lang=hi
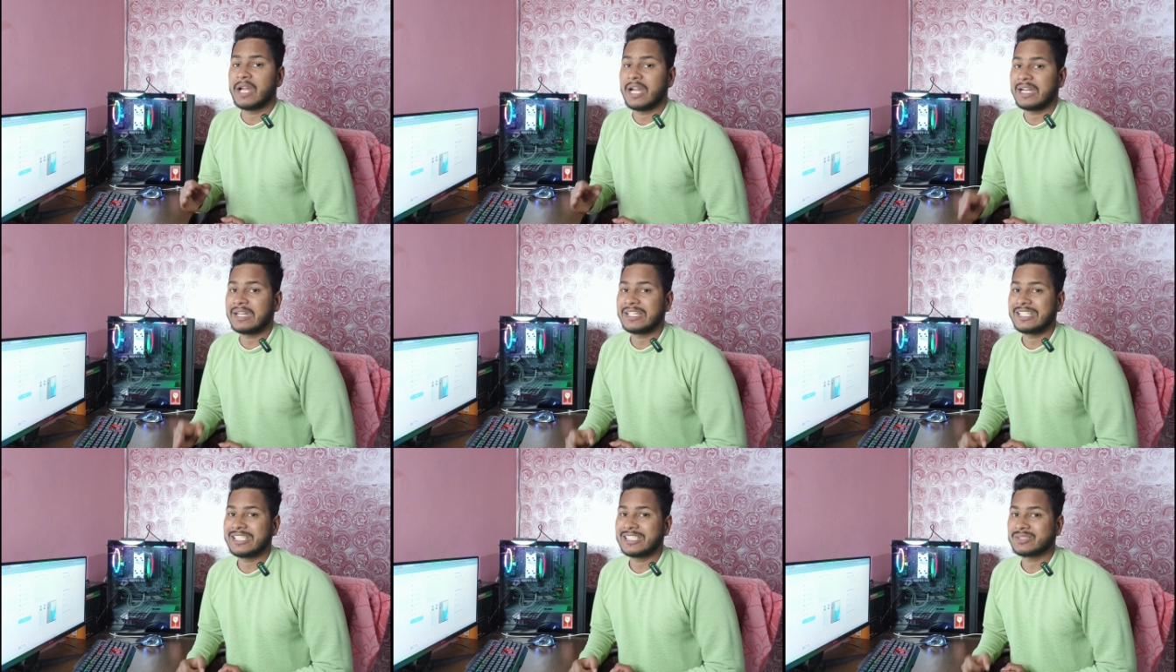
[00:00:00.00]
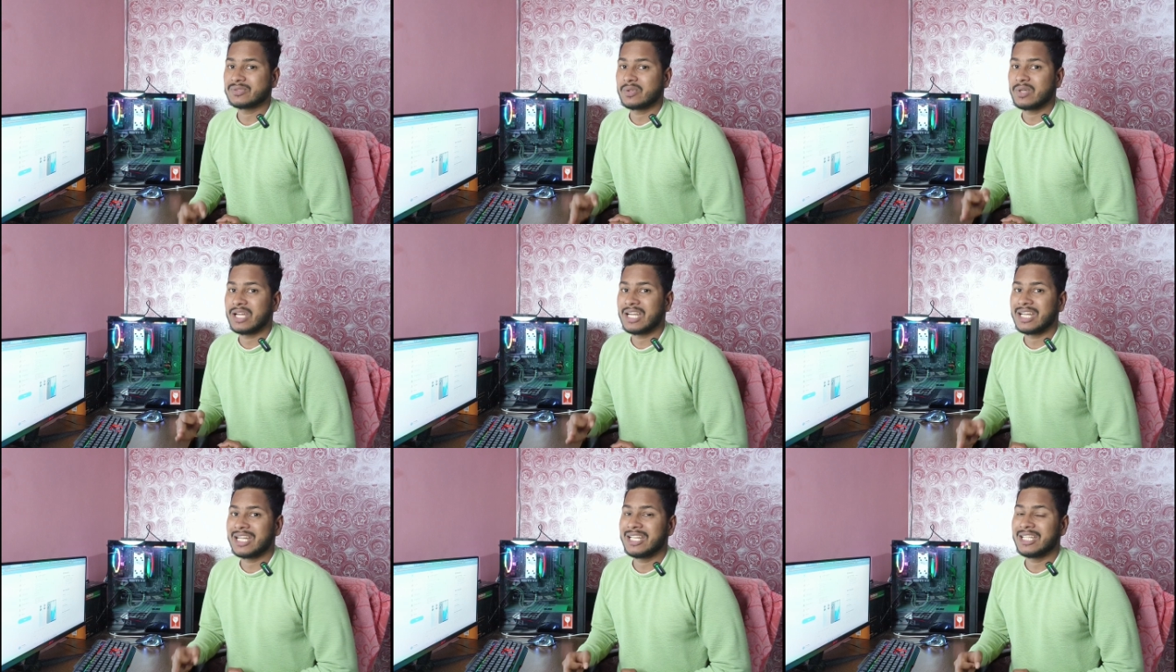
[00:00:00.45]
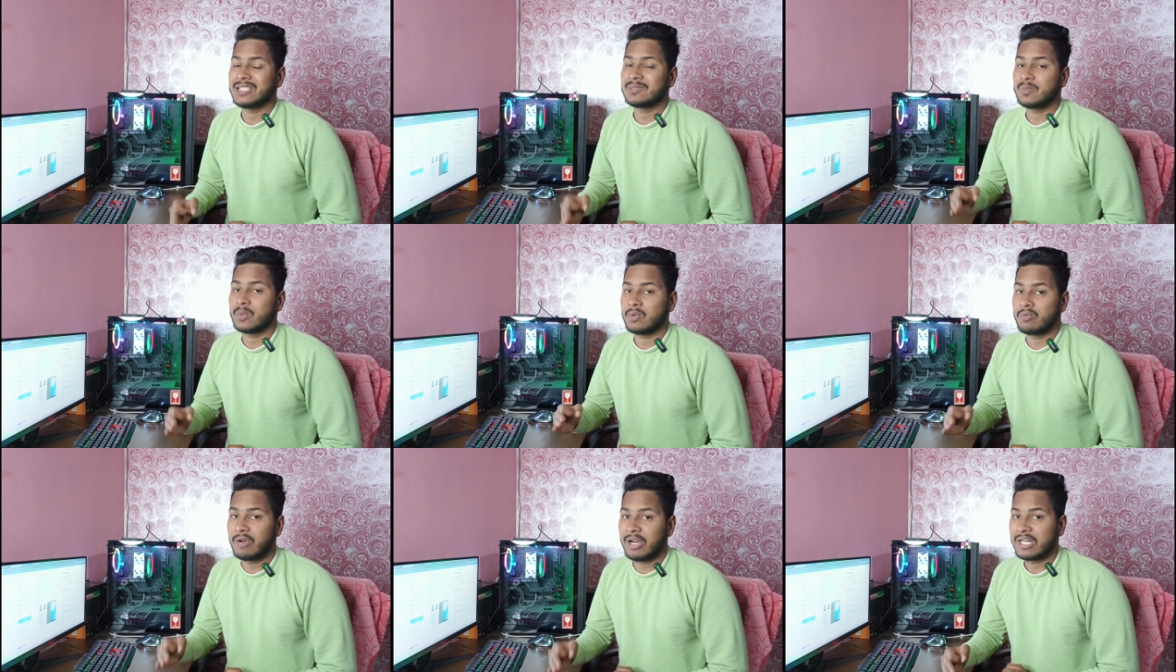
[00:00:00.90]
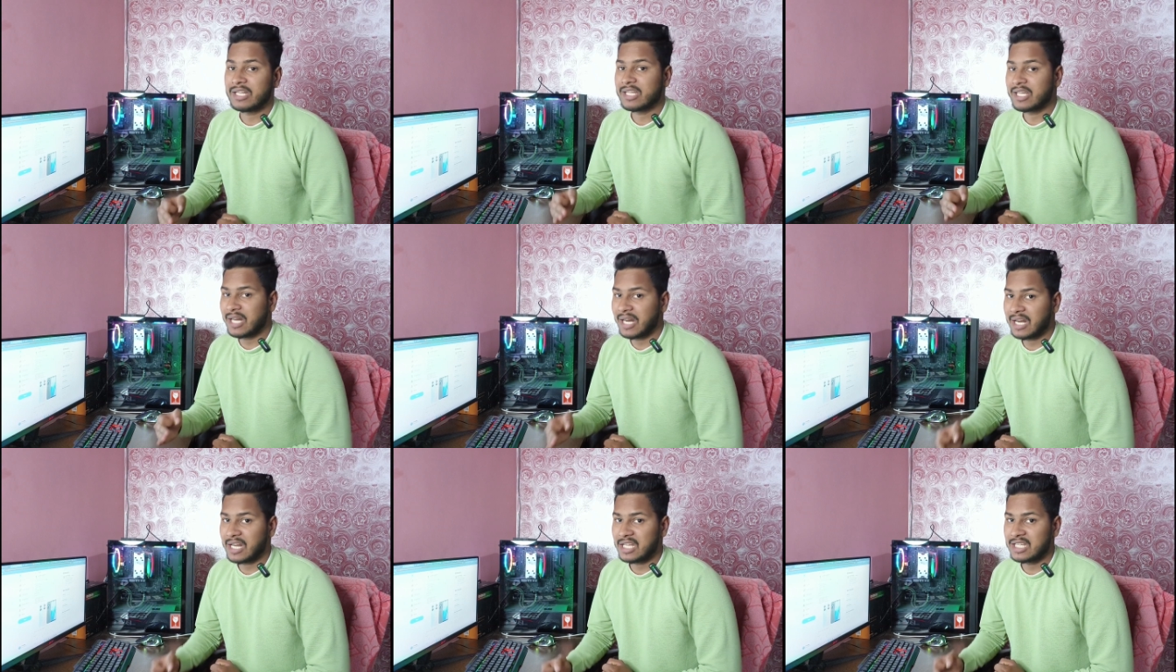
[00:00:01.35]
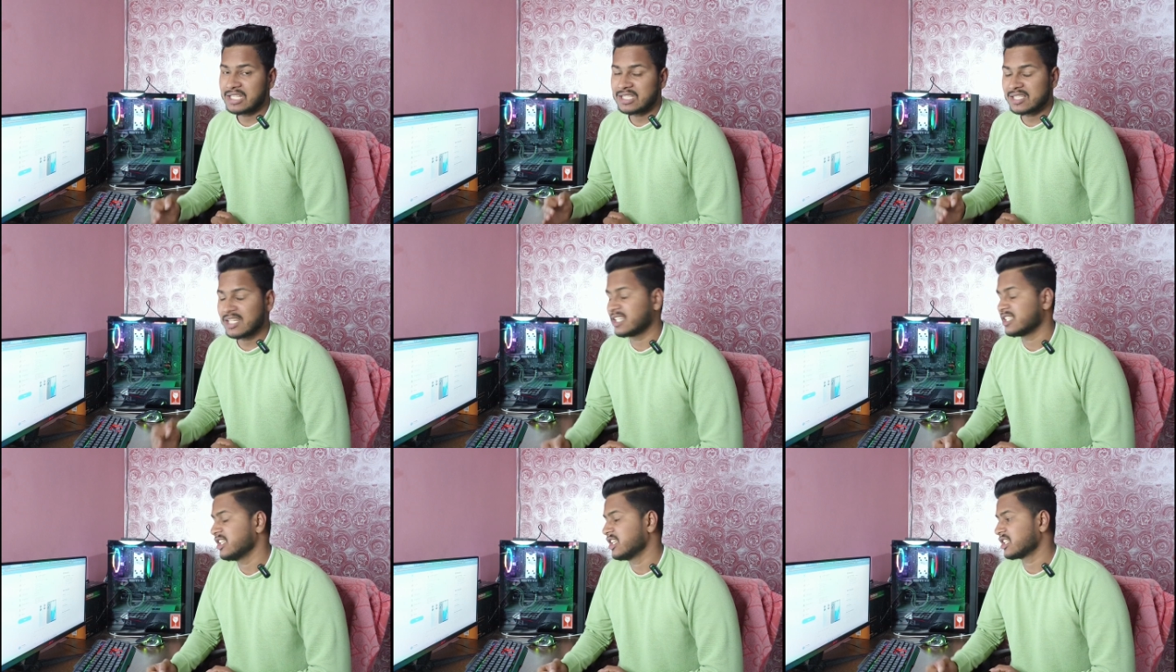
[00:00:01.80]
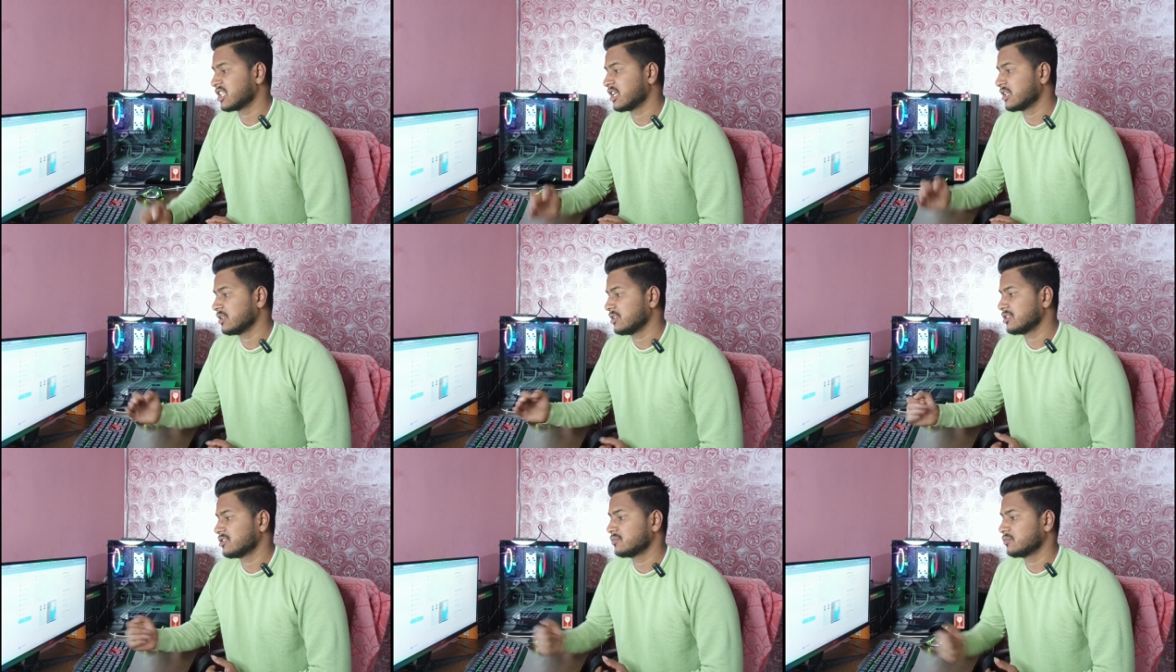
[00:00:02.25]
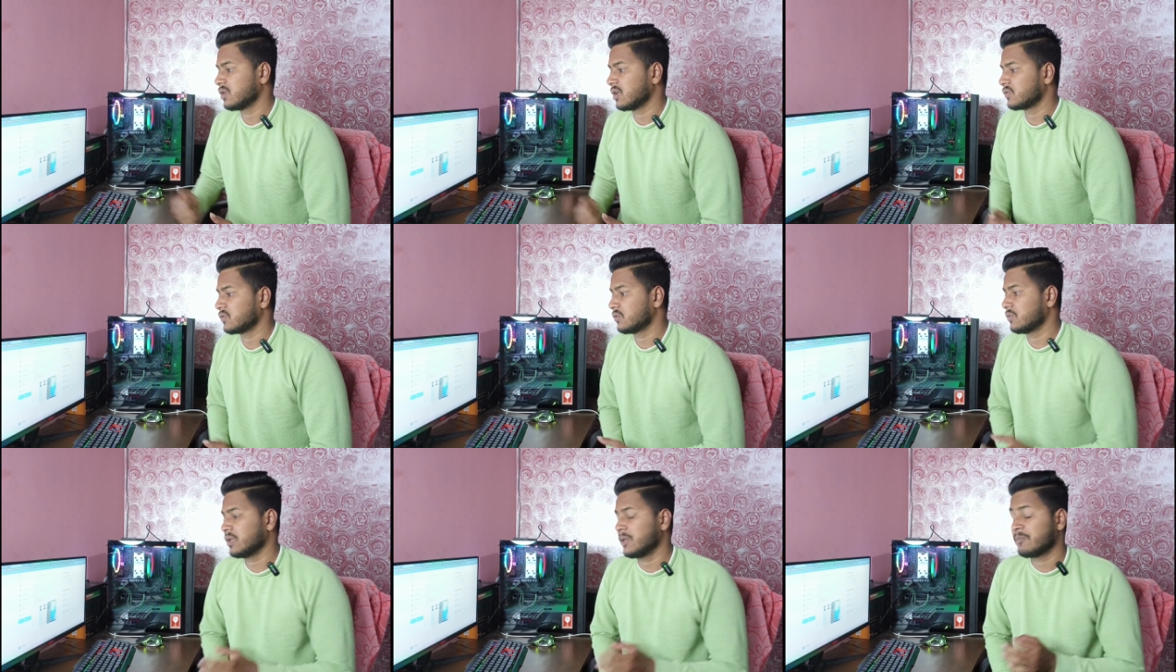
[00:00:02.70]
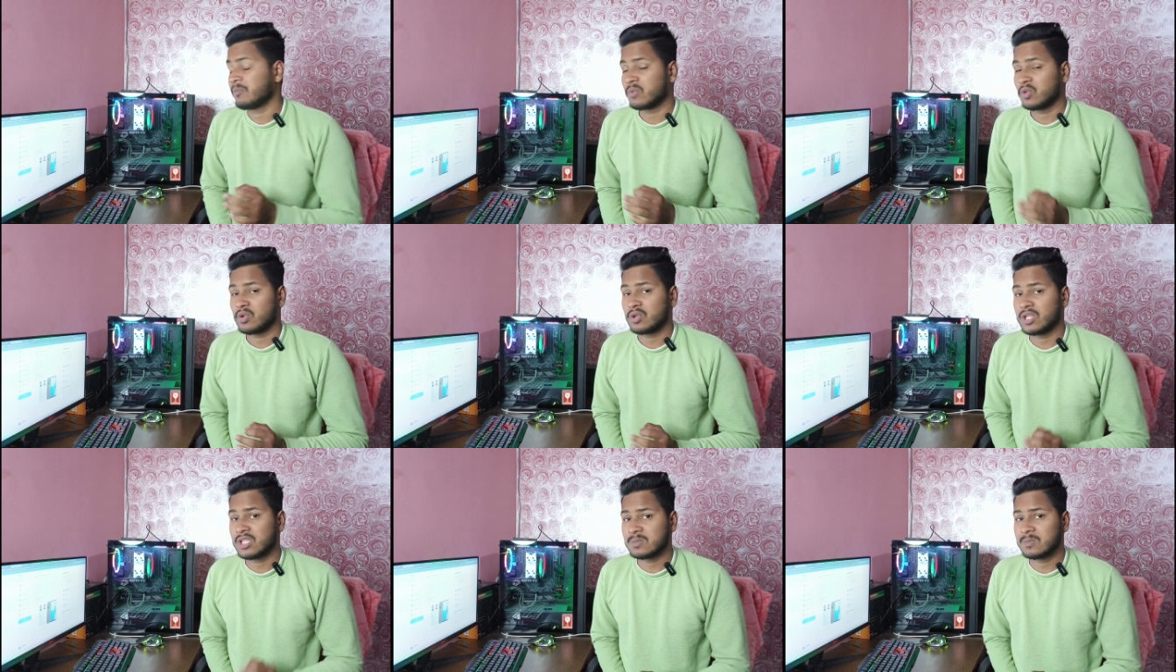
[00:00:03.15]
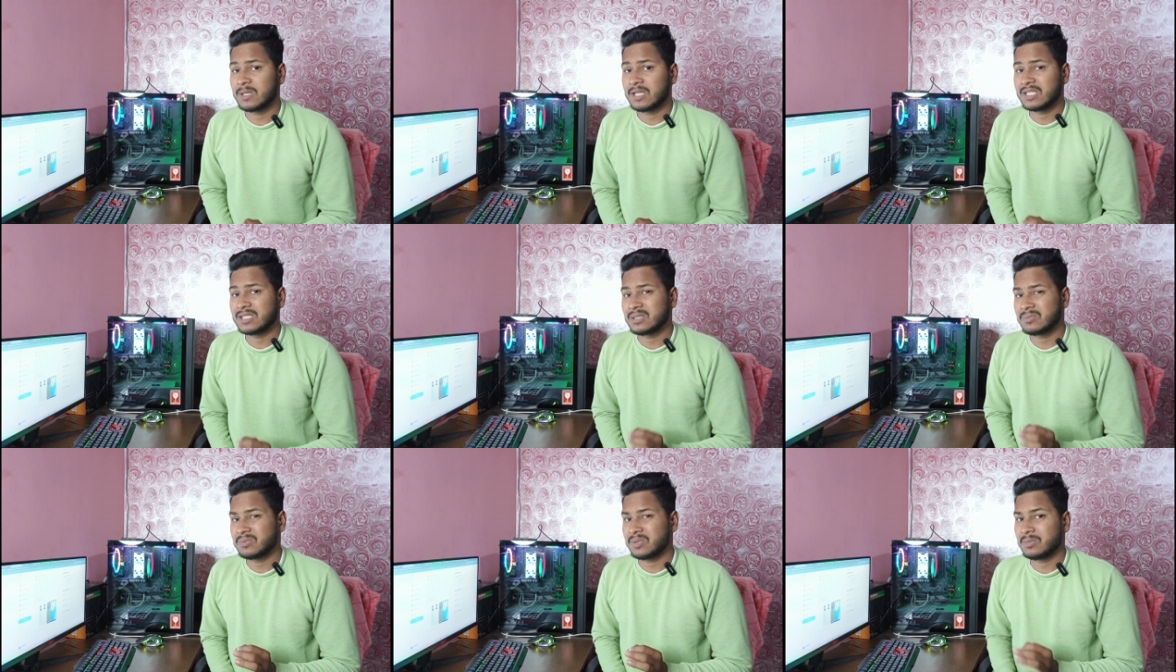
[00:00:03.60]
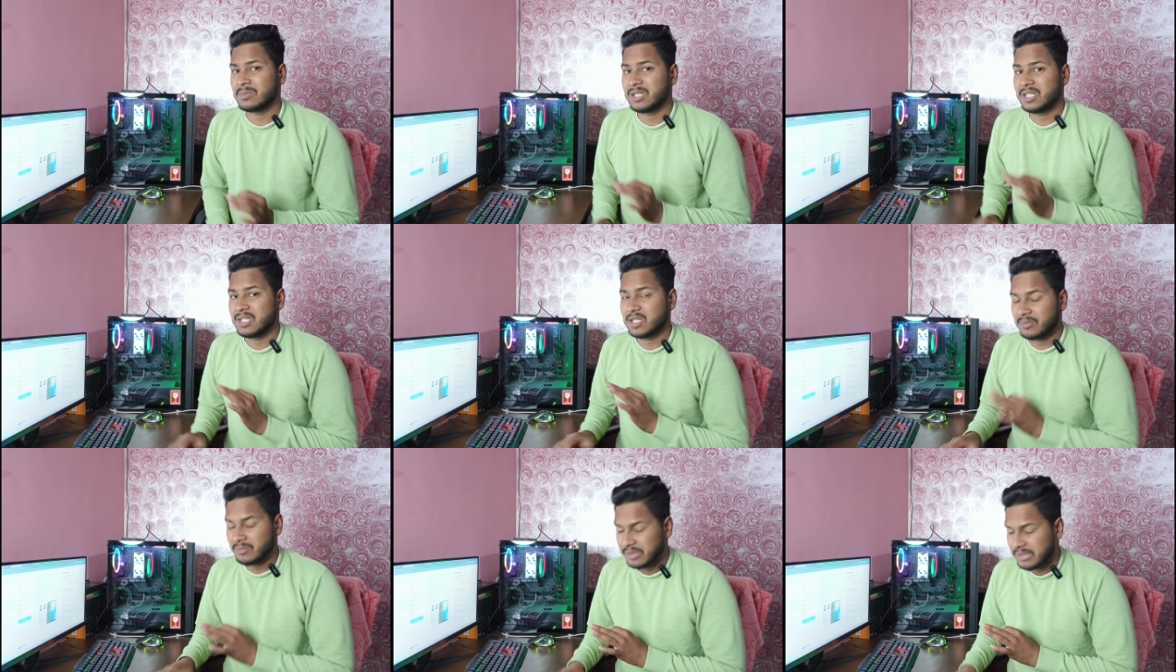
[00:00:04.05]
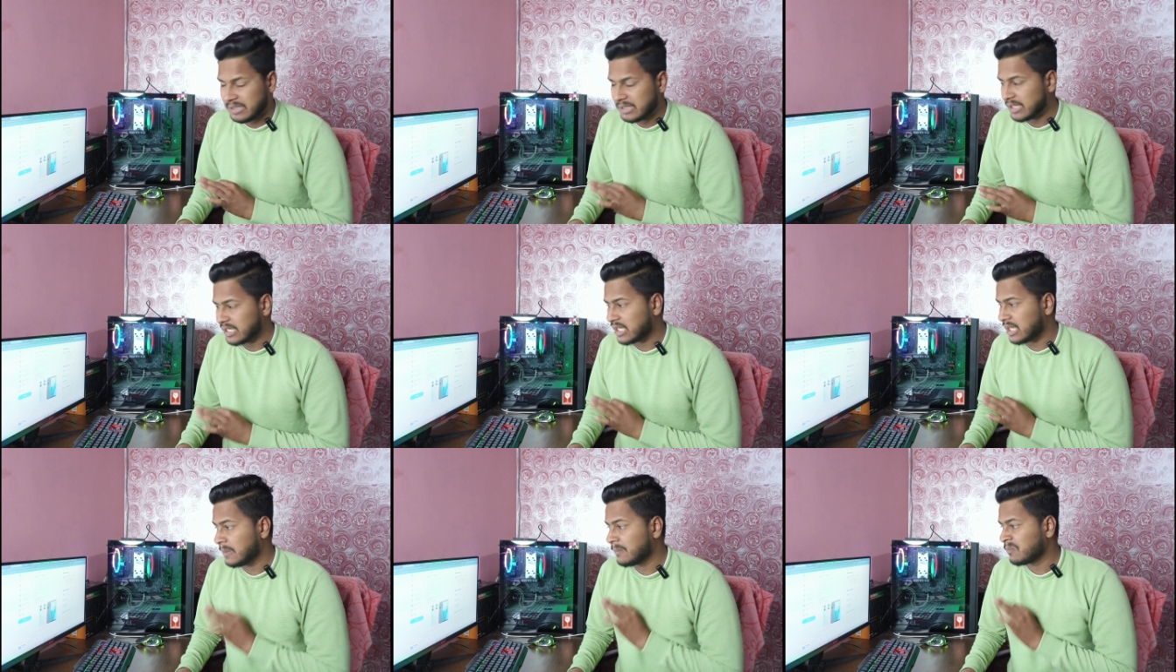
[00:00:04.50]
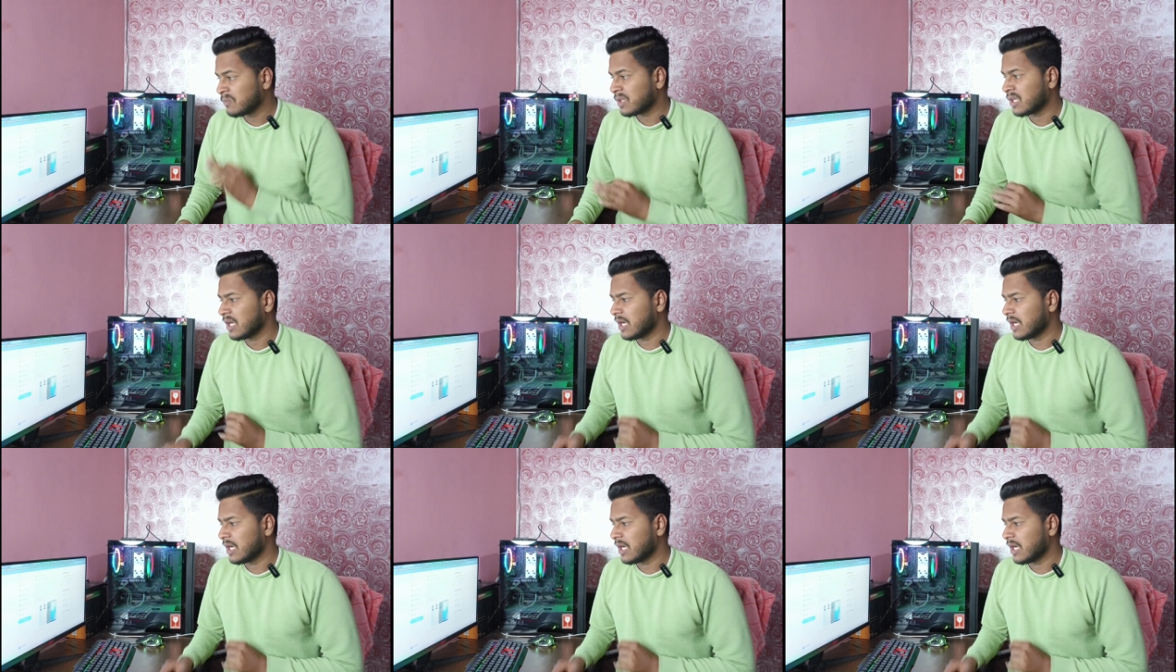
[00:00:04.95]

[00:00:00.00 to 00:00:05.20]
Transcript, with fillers: तो नाइनटी हर्ट्स तो एटलीस्ट प्रोवाइड कराना ही चाहिए था इस स्मार्टफोन में तो डिस्प्ले की सबसे बड़ी कमी ये लगी